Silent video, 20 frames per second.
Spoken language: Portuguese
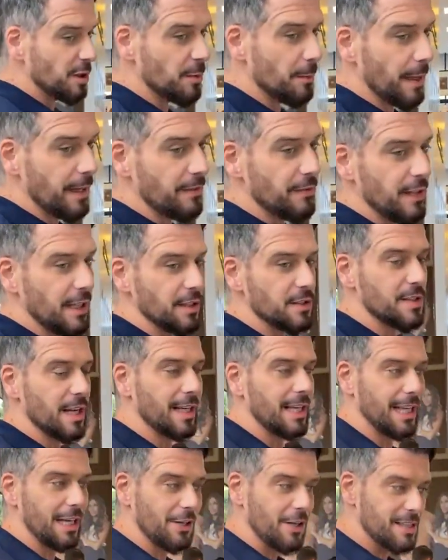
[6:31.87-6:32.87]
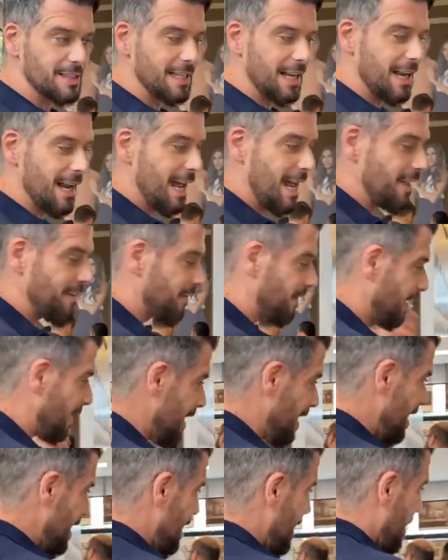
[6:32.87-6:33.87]
são muito bem-vindos aqui na nossa
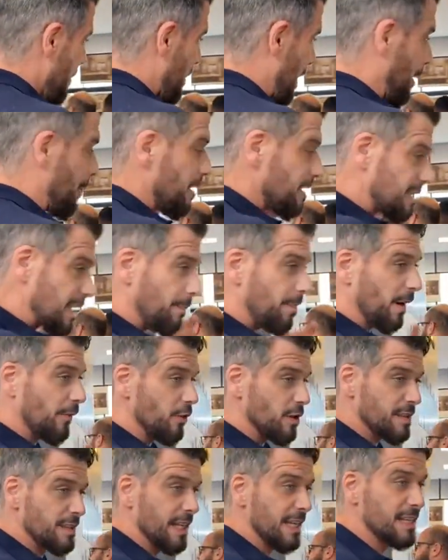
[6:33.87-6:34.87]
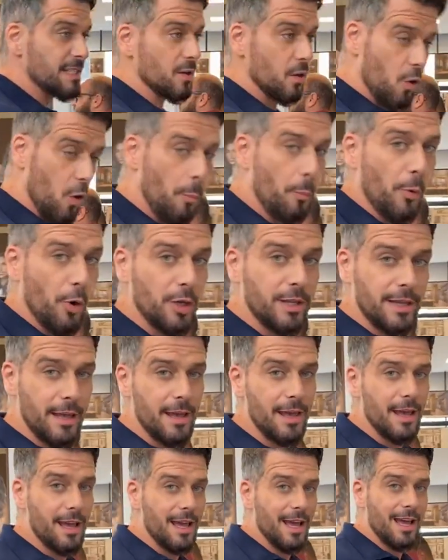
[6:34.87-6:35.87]
live para mostrar para vocês o
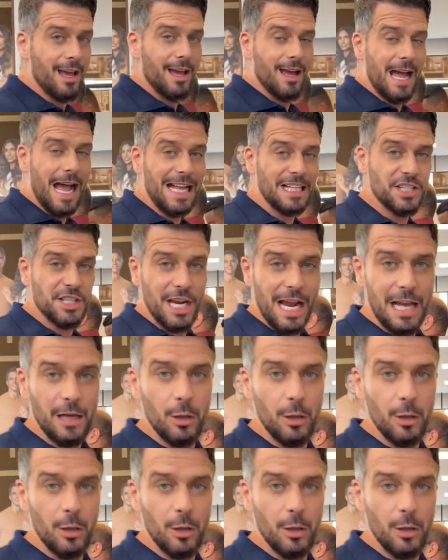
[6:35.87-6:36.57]
porquê a